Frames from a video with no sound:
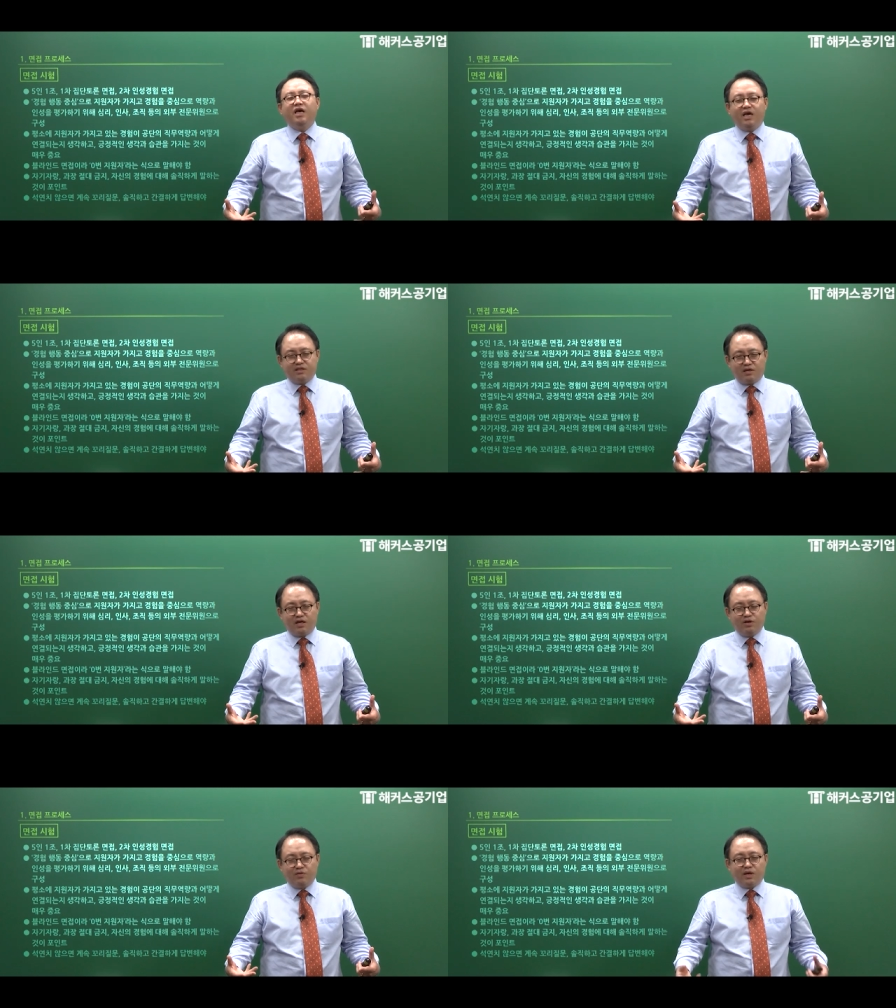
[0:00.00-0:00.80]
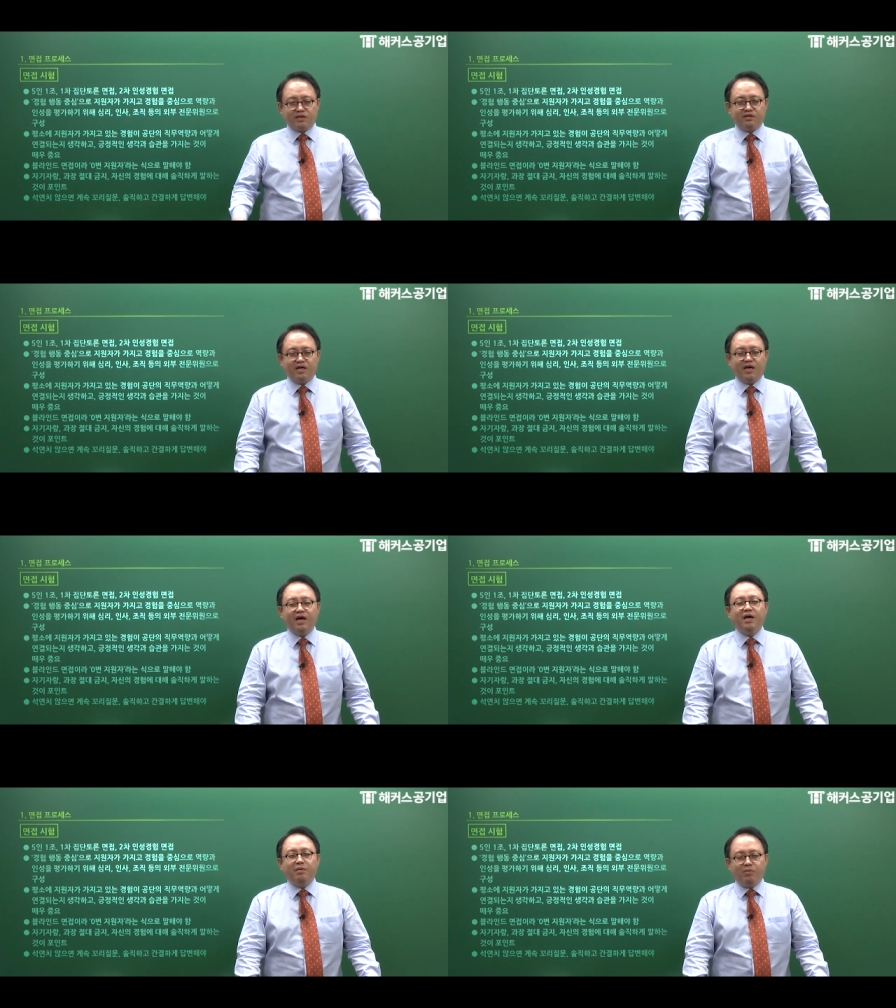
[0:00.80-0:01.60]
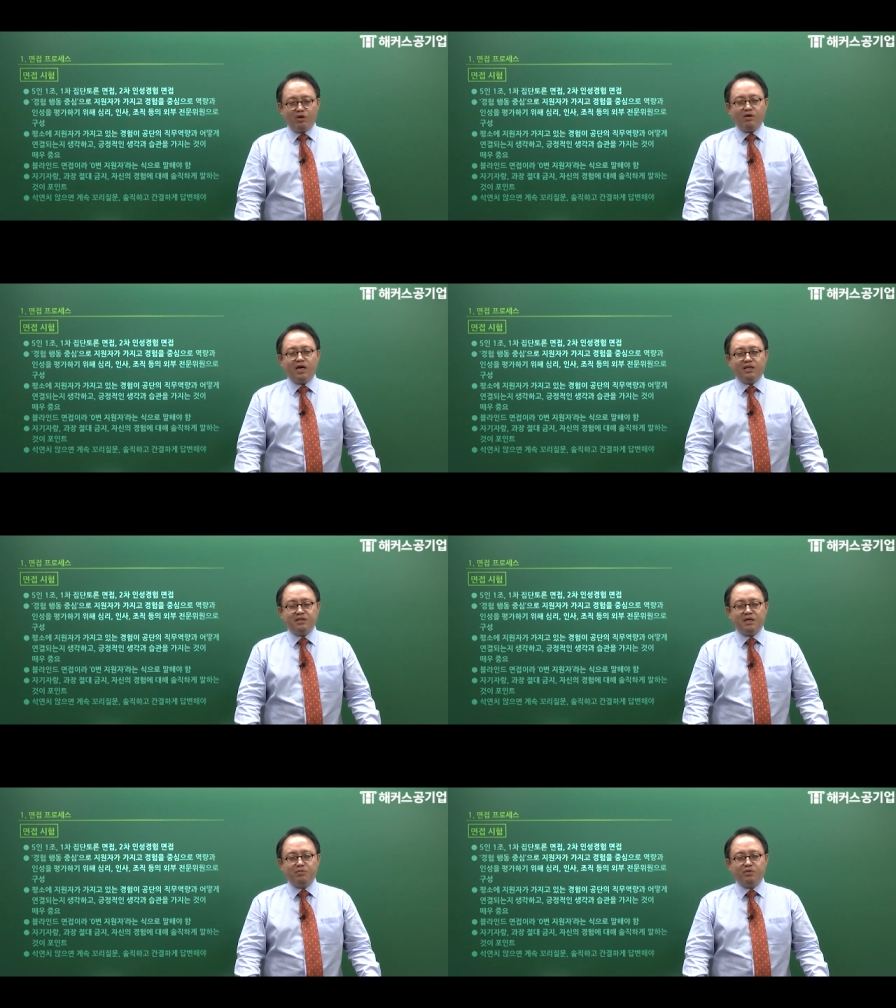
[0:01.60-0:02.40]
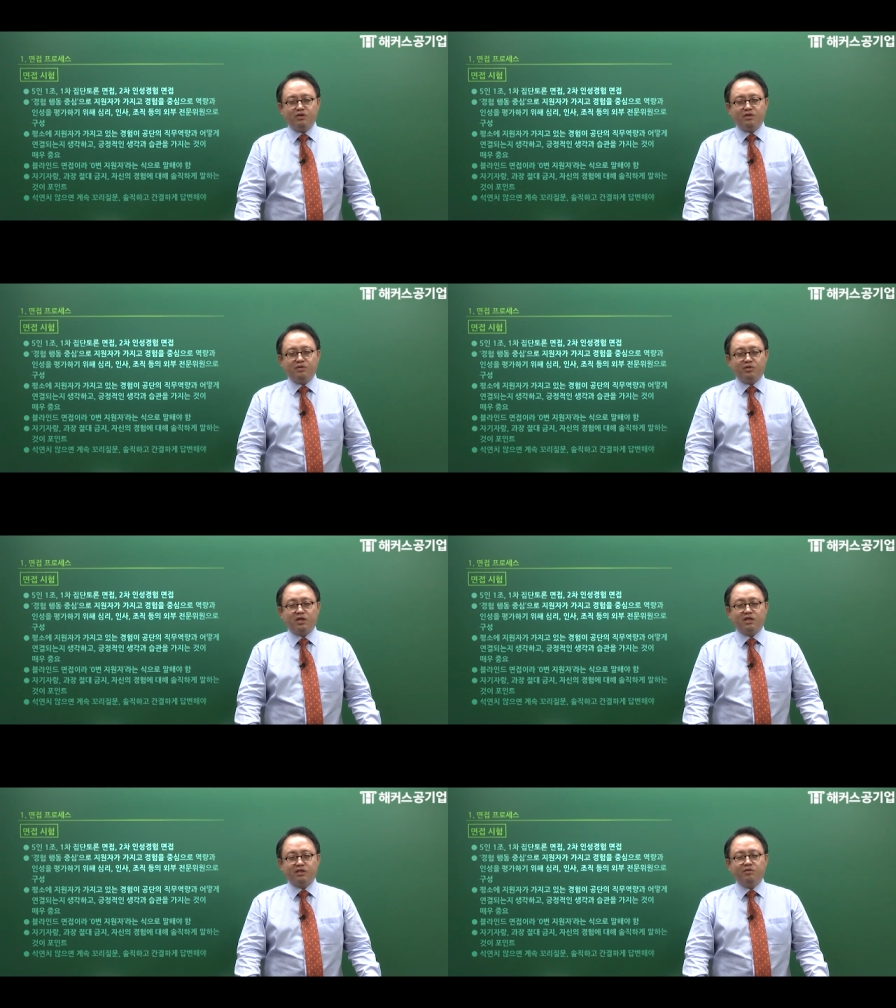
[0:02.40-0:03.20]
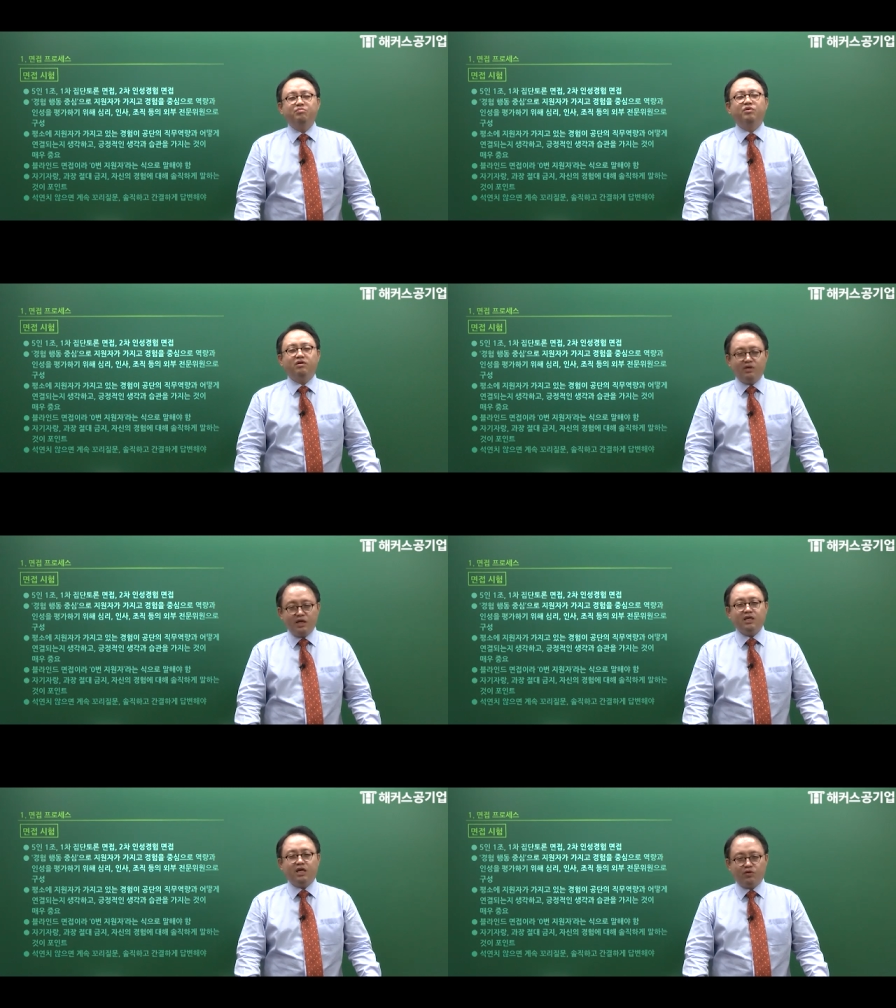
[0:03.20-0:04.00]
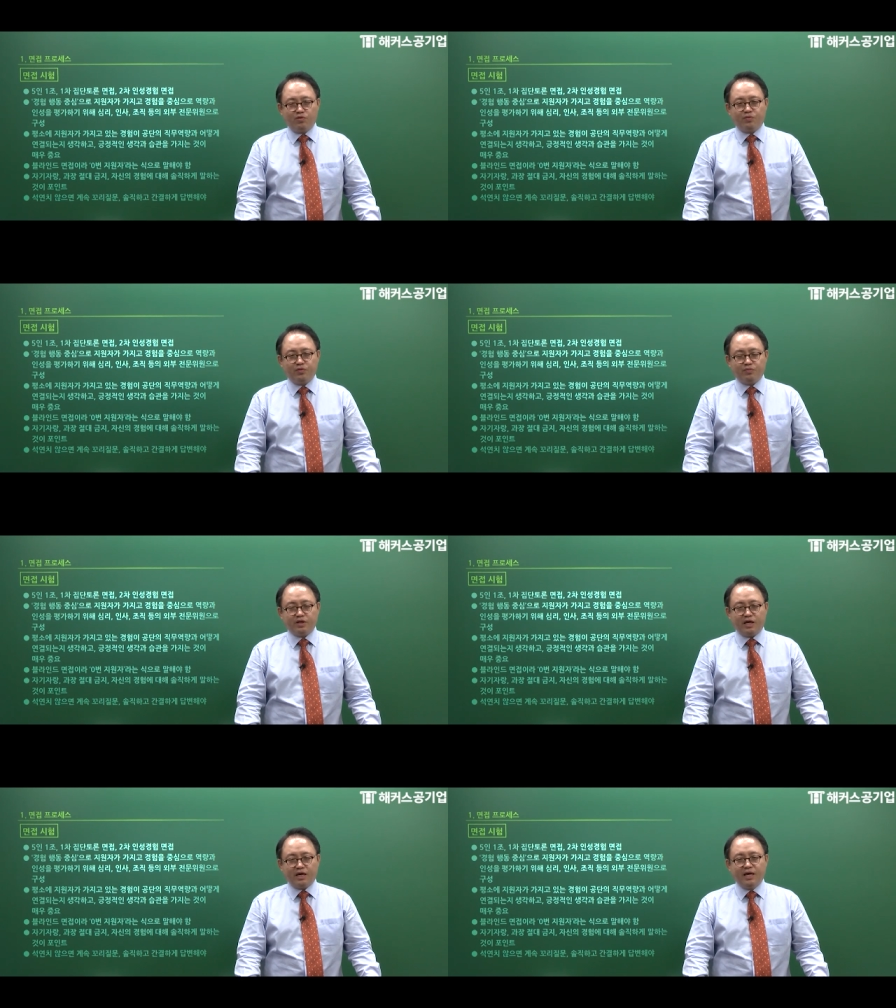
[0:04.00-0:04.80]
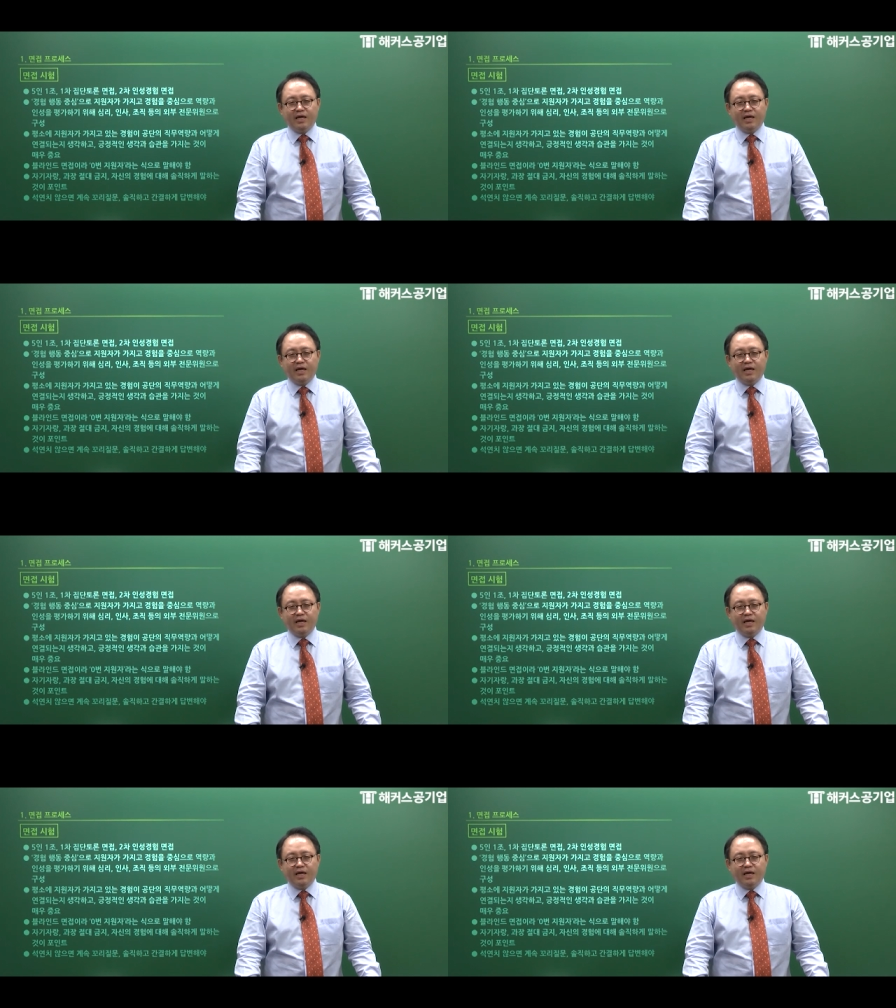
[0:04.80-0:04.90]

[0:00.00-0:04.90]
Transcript: 해석하려고 하는데 평가하는 사람들 입장에서는 뻔한 얘기로 보입니다.